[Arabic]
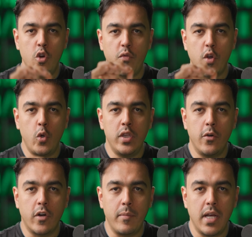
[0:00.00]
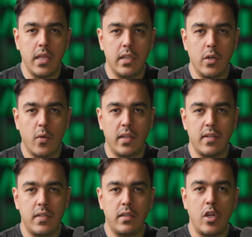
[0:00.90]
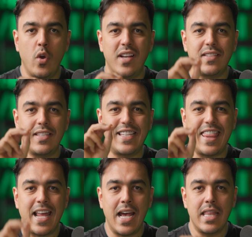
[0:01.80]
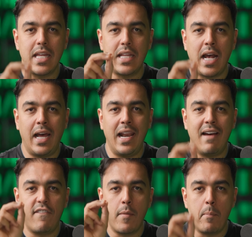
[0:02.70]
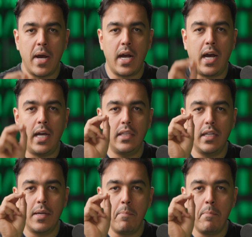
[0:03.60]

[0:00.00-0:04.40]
أنه في كل دورة من هذه الدورات الستة نخصص ثلاثة آلاف مقعد